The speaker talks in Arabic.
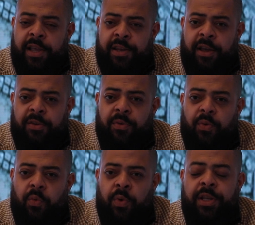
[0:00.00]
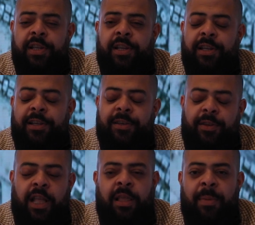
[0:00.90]
هنا
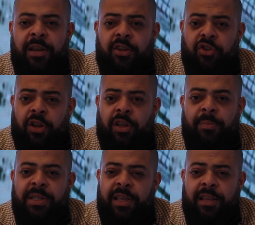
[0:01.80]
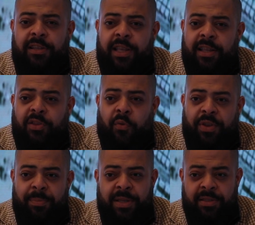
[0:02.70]
ونتمنى ان شاء الله من سنه لسنه
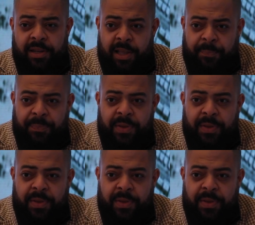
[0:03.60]
توفيق باذن الله